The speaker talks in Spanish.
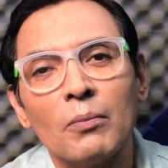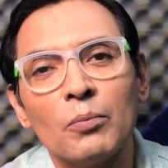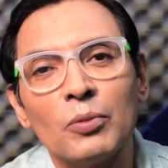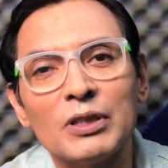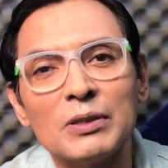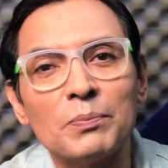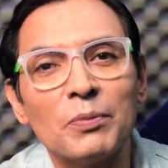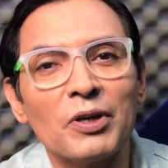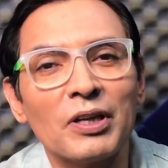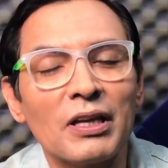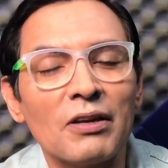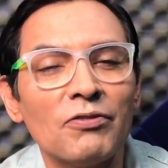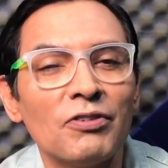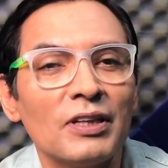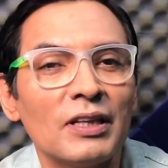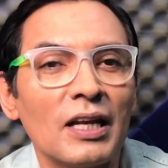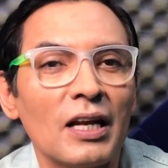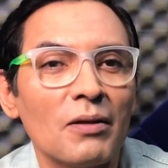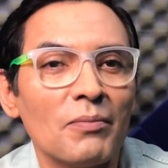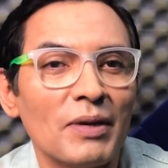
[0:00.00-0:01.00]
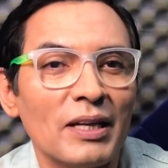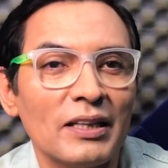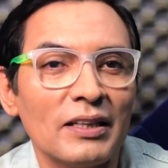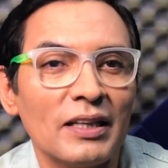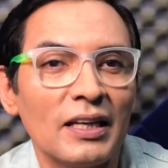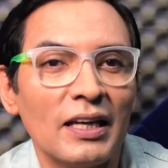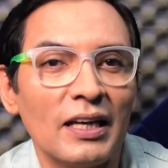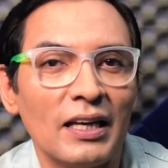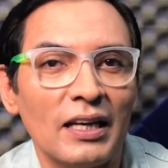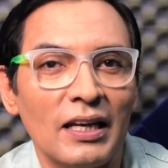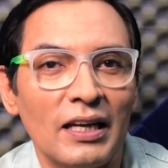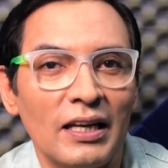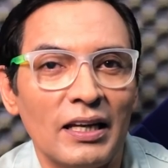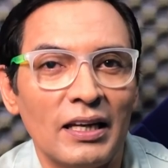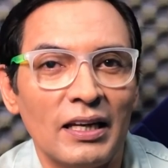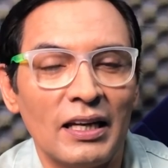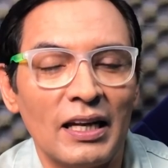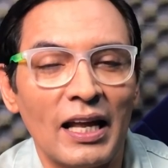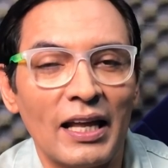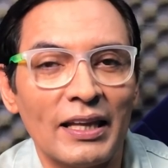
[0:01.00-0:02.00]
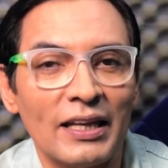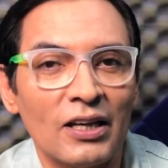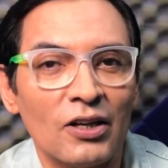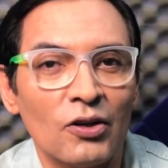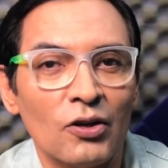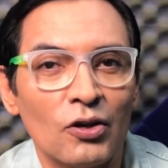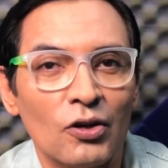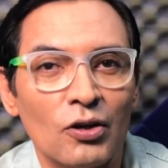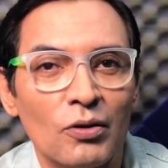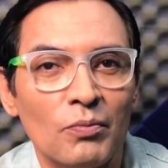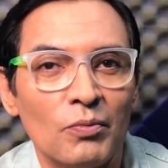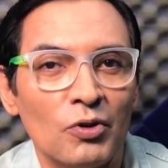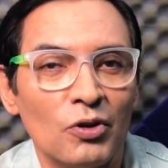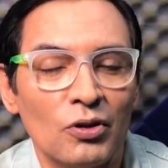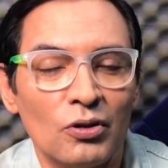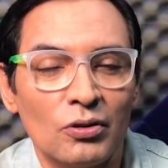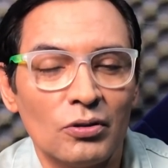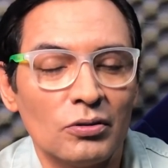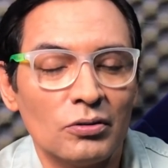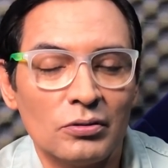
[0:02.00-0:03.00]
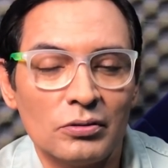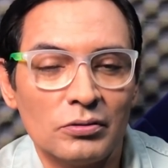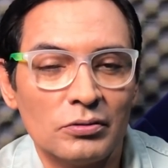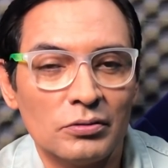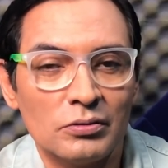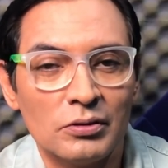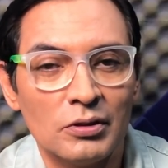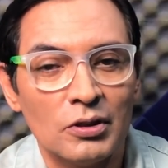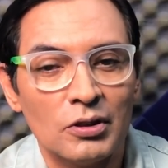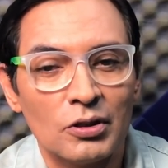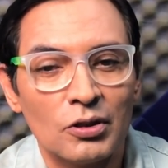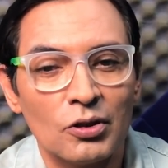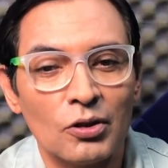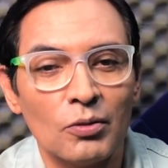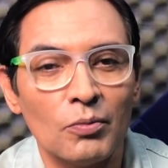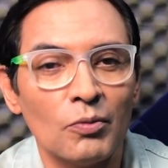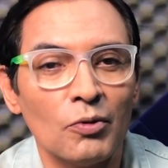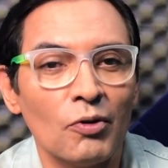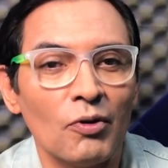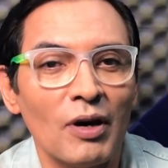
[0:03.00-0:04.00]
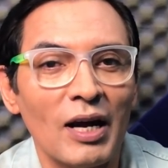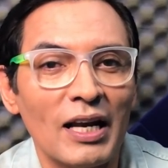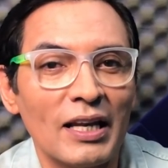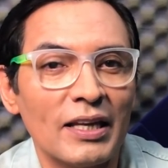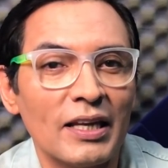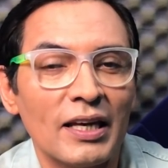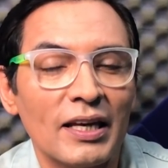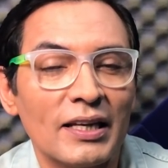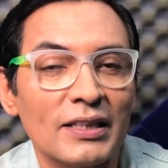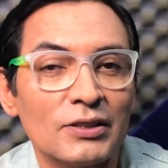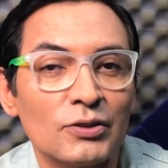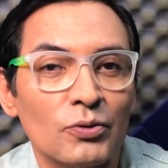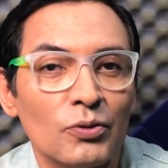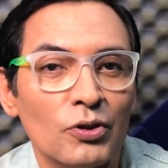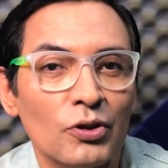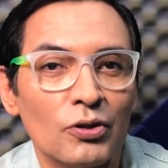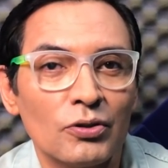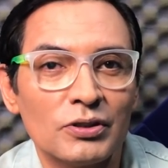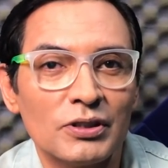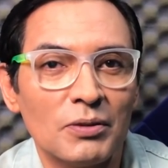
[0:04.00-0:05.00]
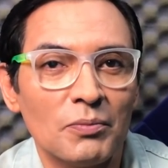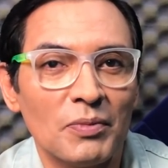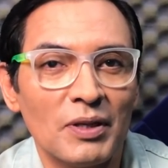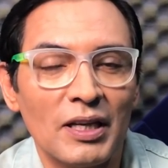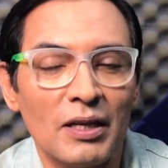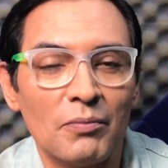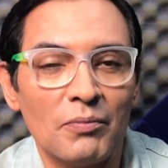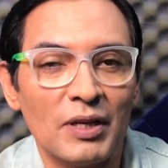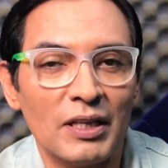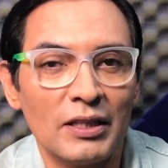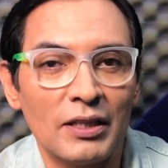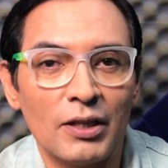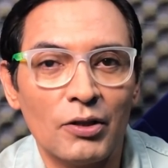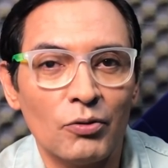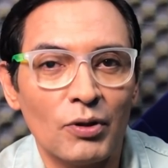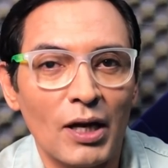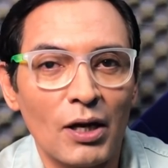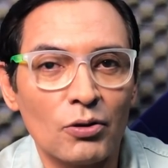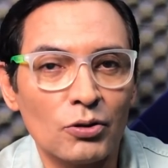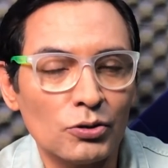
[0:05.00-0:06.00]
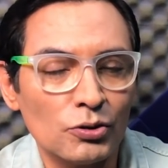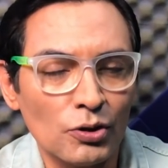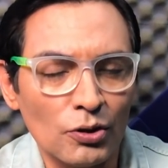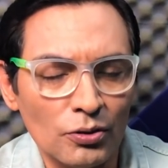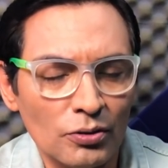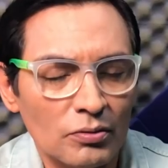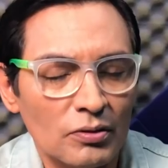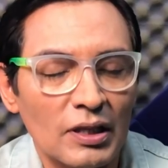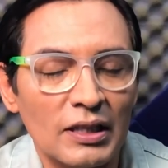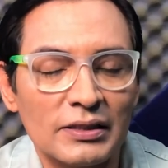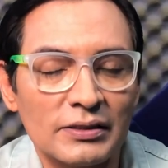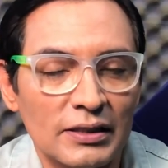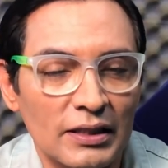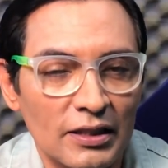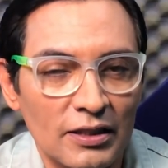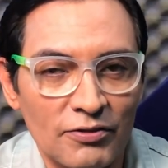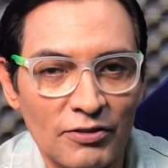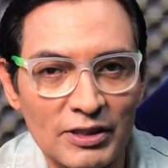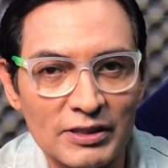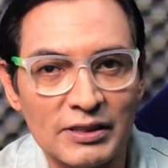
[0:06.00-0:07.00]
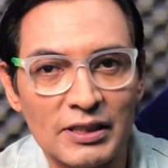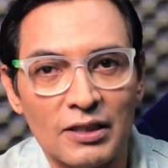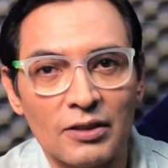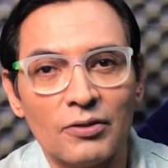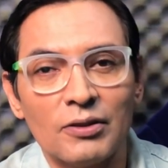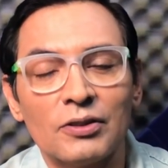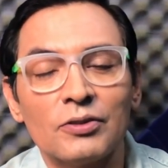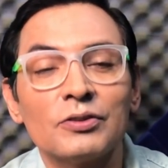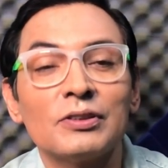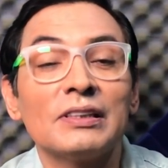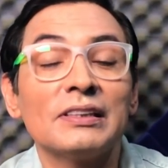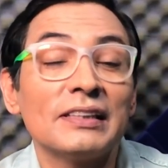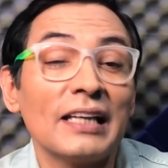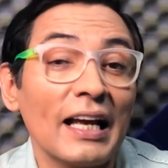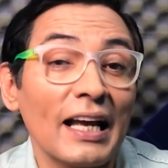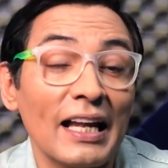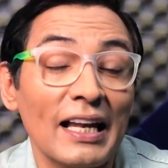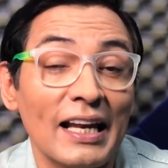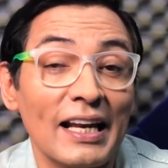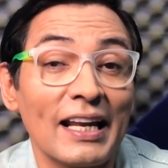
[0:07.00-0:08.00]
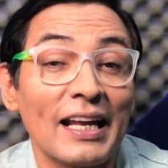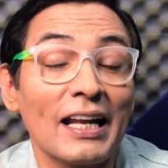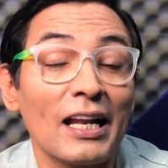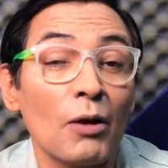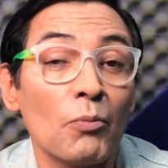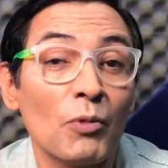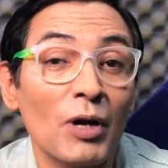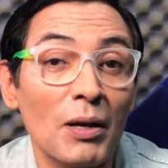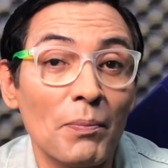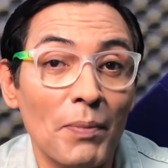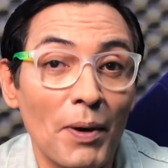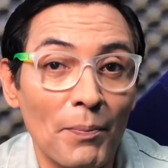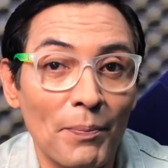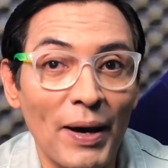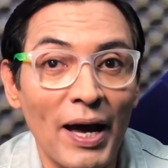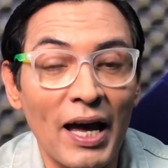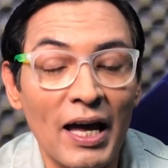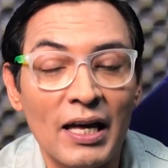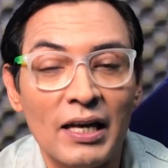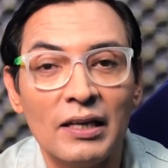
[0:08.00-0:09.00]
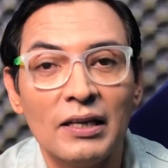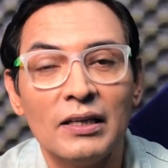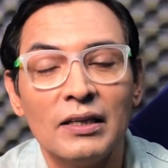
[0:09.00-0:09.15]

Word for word: pues porque finalmente eh, la dejó como como alguien que surgió simplemente de una costumbre, así de fácil, ¿no? Entonces dicen que le reclamó al papá.